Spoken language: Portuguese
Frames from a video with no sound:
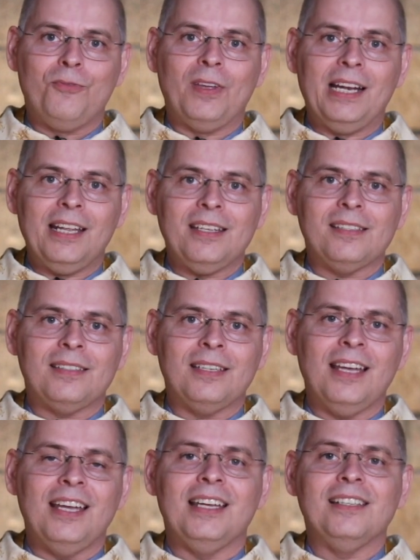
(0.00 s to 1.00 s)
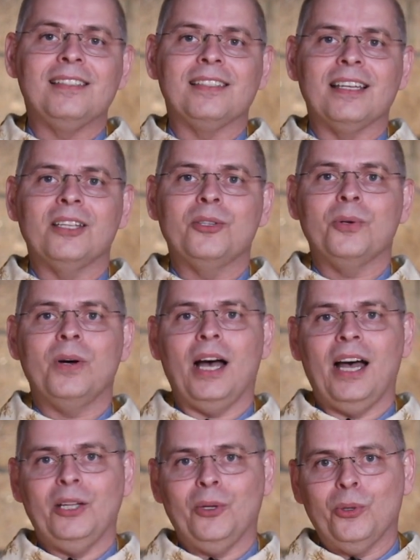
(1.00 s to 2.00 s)
Feliz e santo
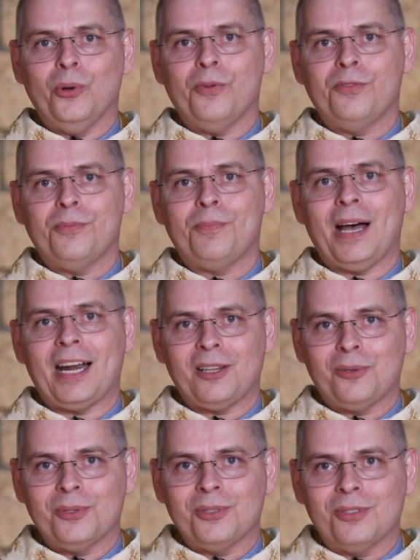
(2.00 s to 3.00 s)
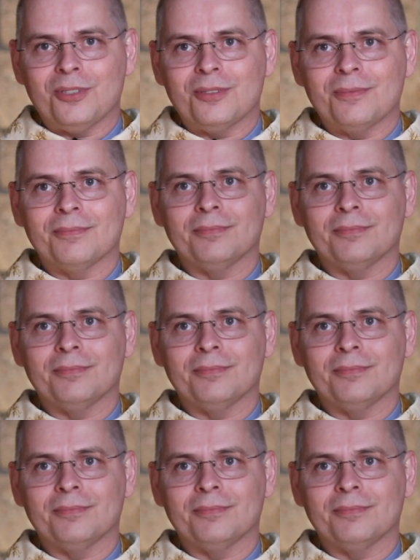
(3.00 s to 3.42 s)
Ano Novo para todos!